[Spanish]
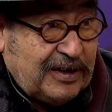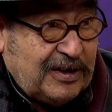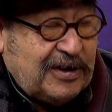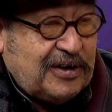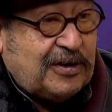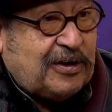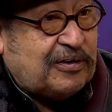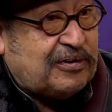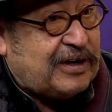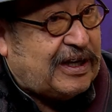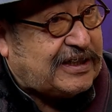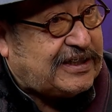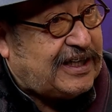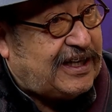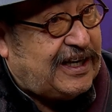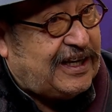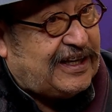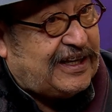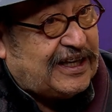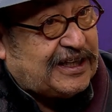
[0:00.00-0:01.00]
con una
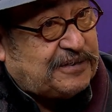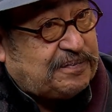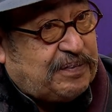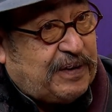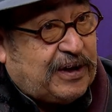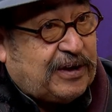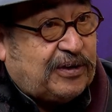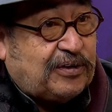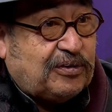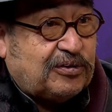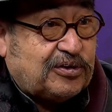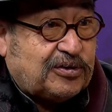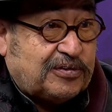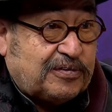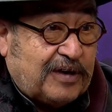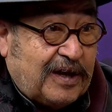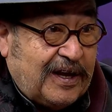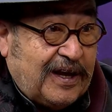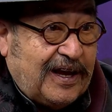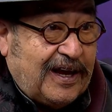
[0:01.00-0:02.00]
serie de aspectos,
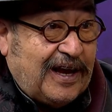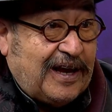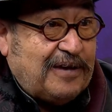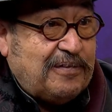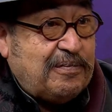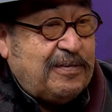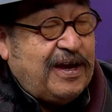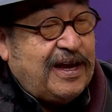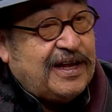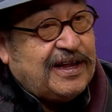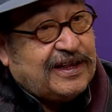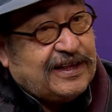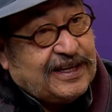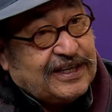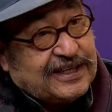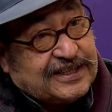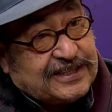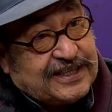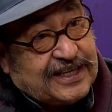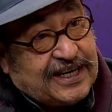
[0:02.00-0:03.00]

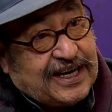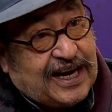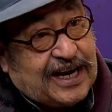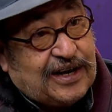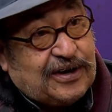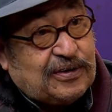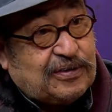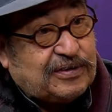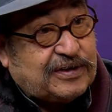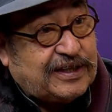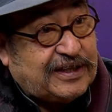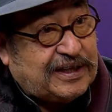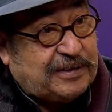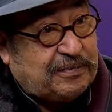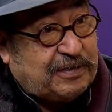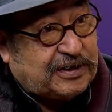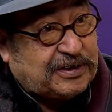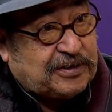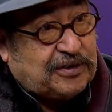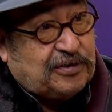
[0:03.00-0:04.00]
enmiendas, regalos y
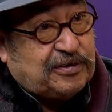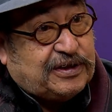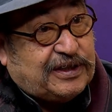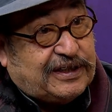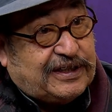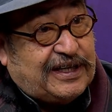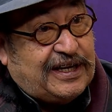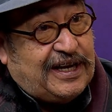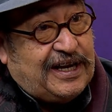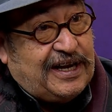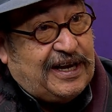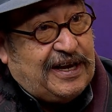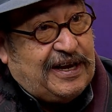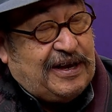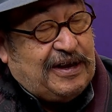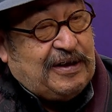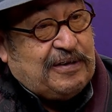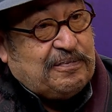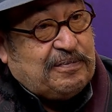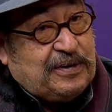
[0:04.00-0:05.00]
demás cosas,
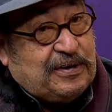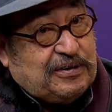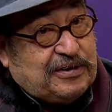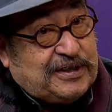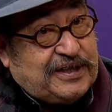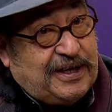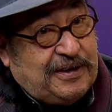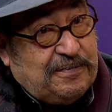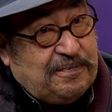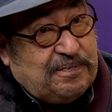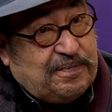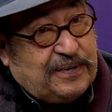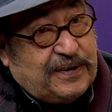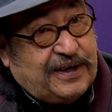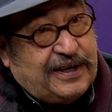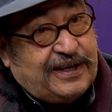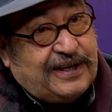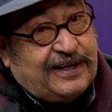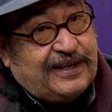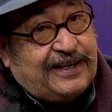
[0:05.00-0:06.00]
pero
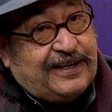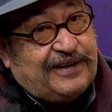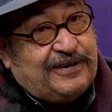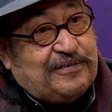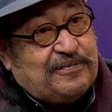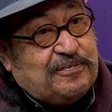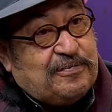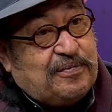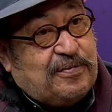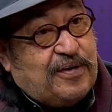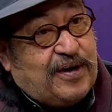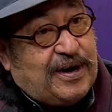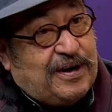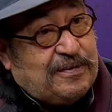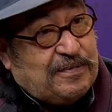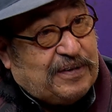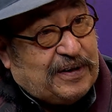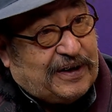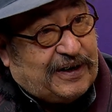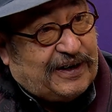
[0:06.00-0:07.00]
siempre
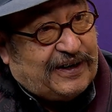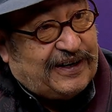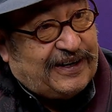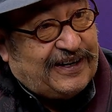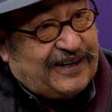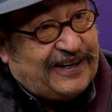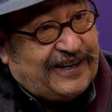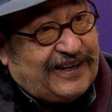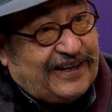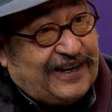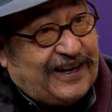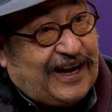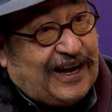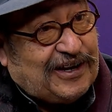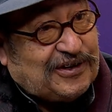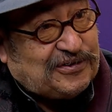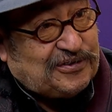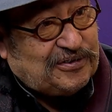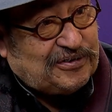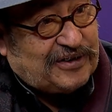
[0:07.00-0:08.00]
vuelven a,
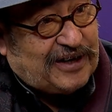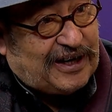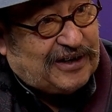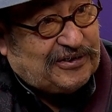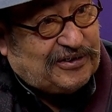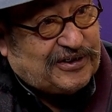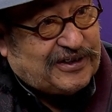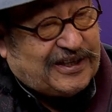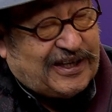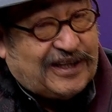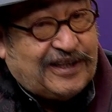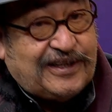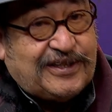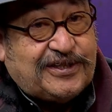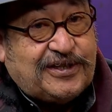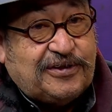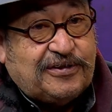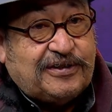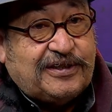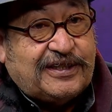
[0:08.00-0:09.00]
a sus
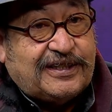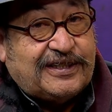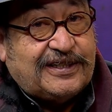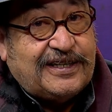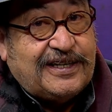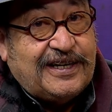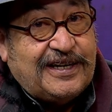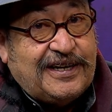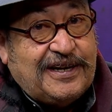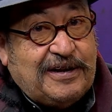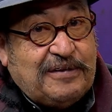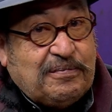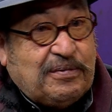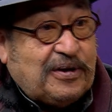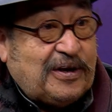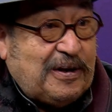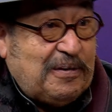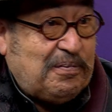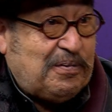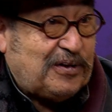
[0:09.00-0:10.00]
tradiciones. Por
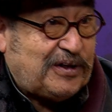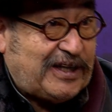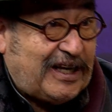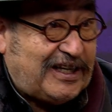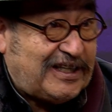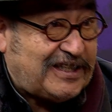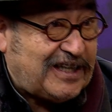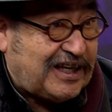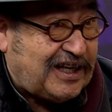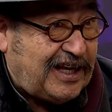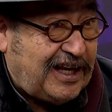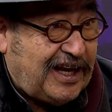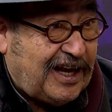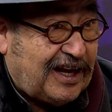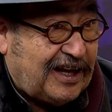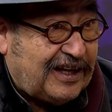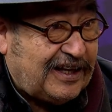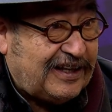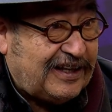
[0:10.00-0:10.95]
ejemplo, si hay sequía,